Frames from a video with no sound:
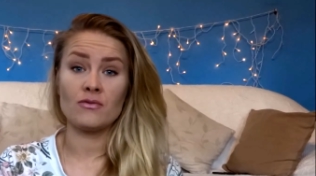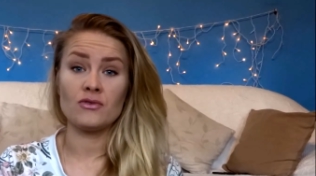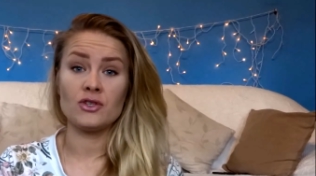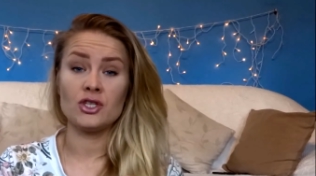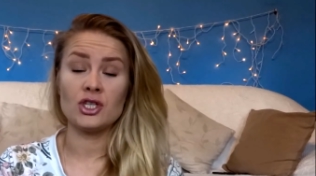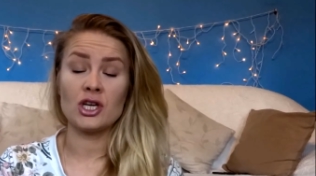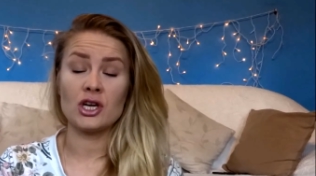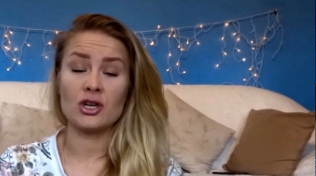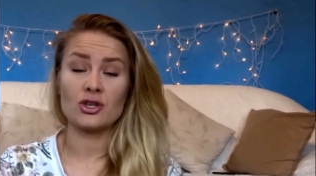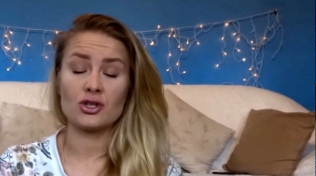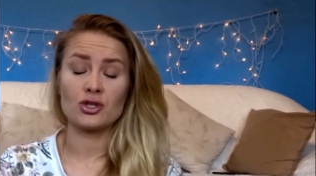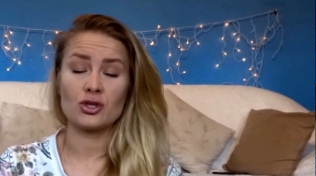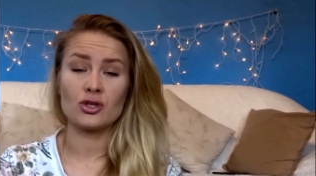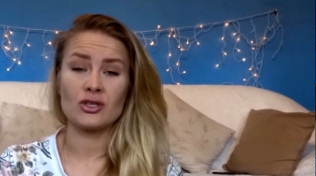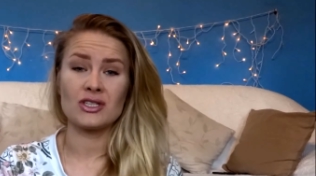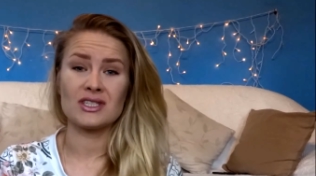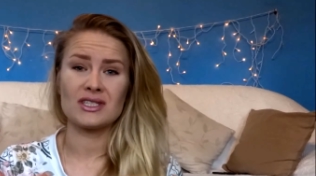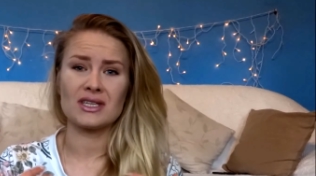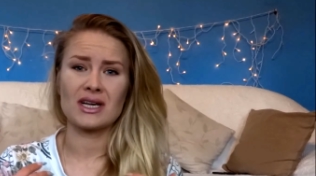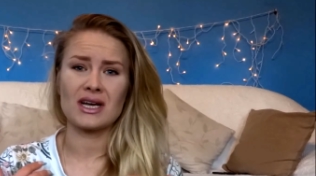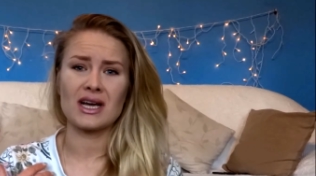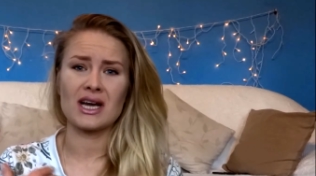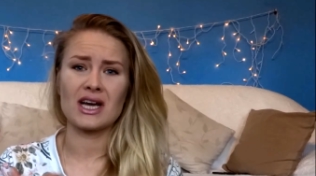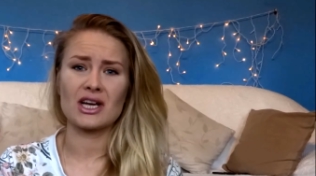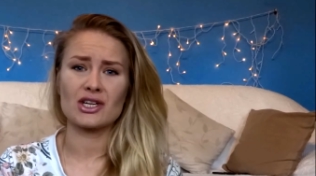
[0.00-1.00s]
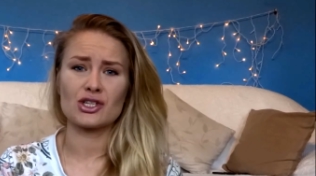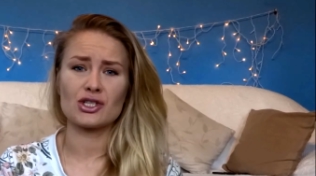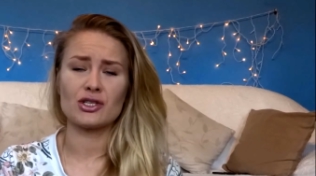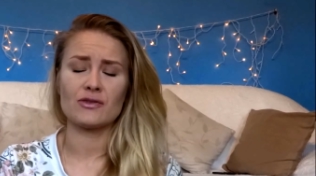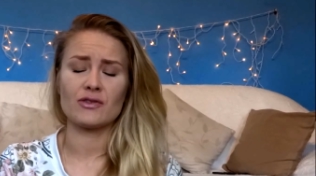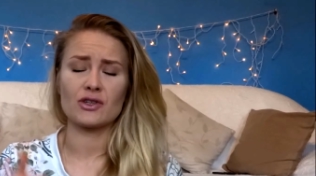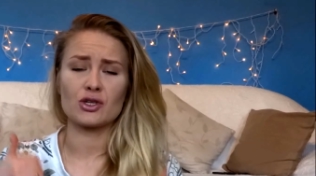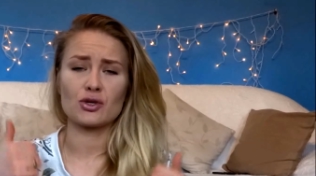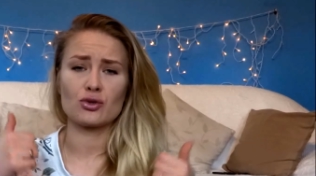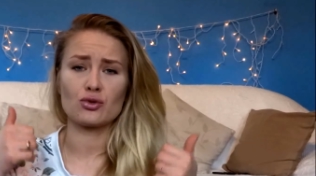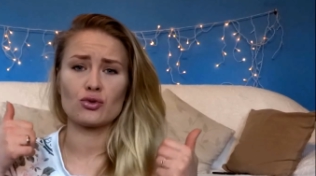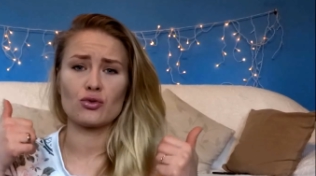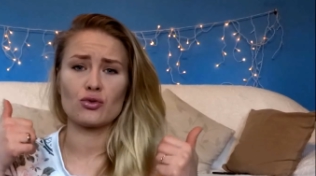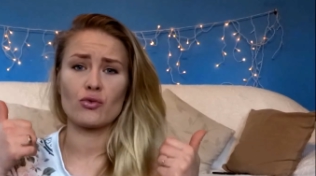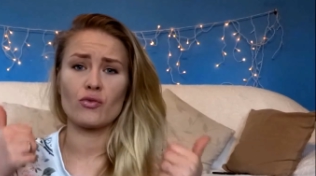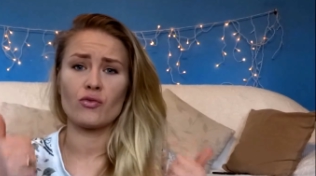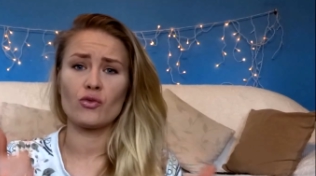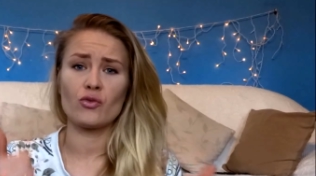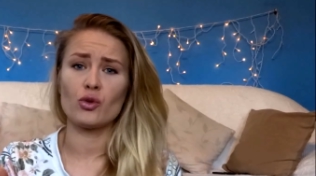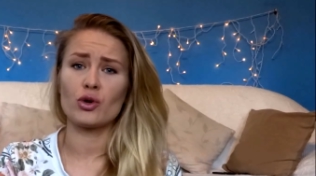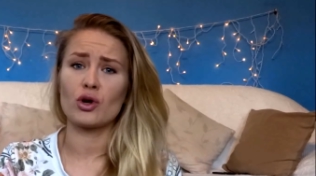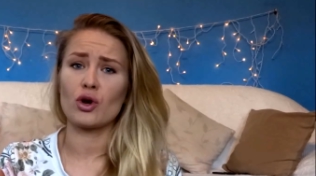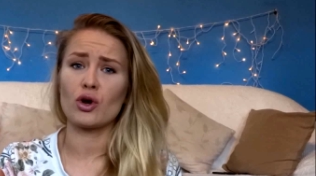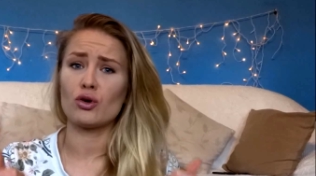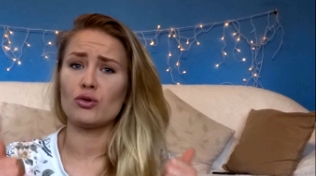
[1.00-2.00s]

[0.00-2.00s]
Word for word: wdzięczność za każdy Wasz kciuk w górę,